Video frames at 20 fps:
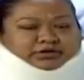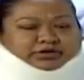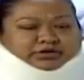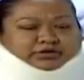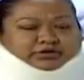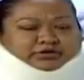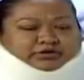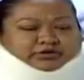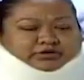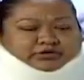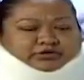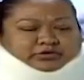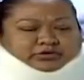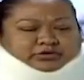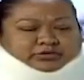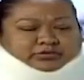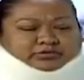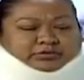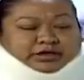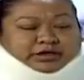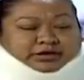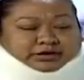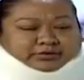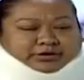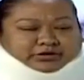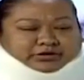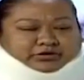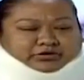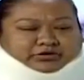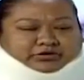llegó mi
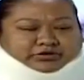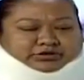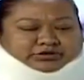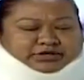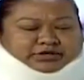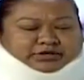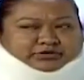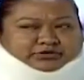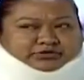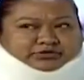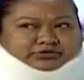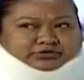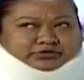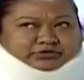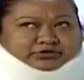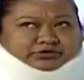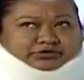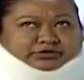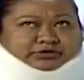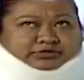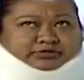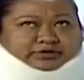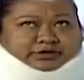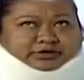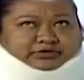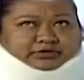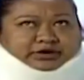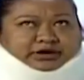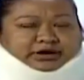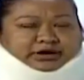hermano, se lo, los
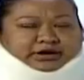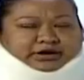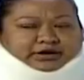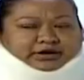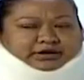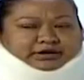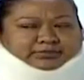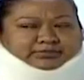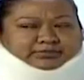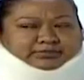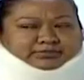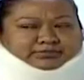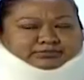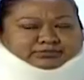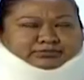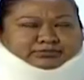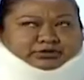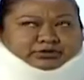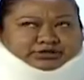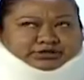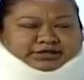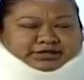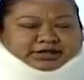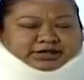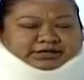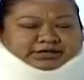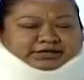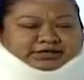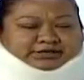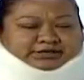llevaron a policía
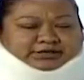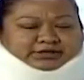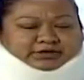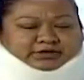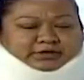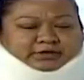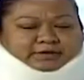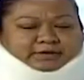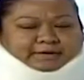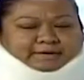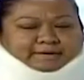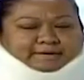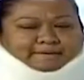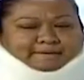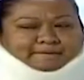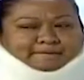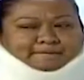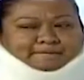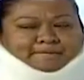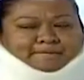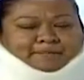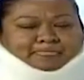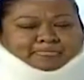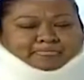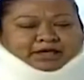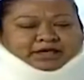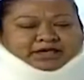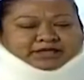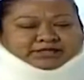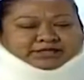y tránsito.
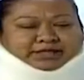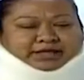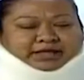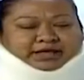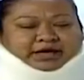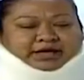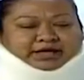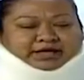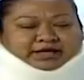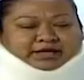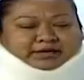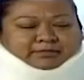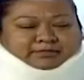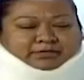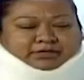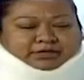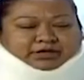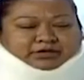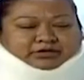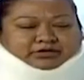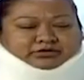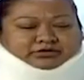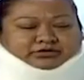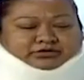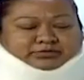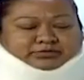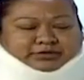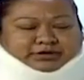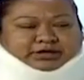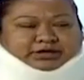Este, ahí le pidieron
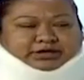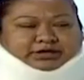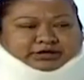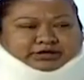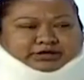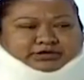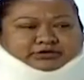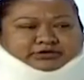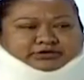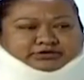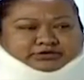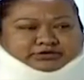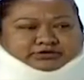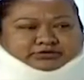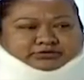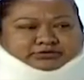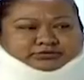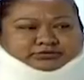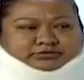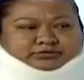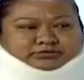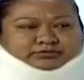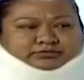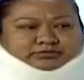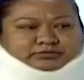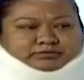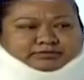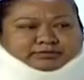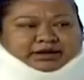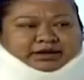2.500
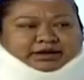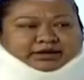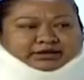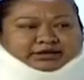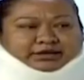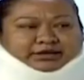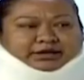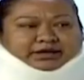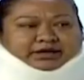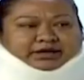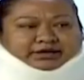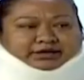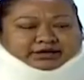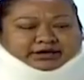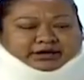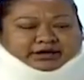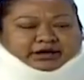para entregarle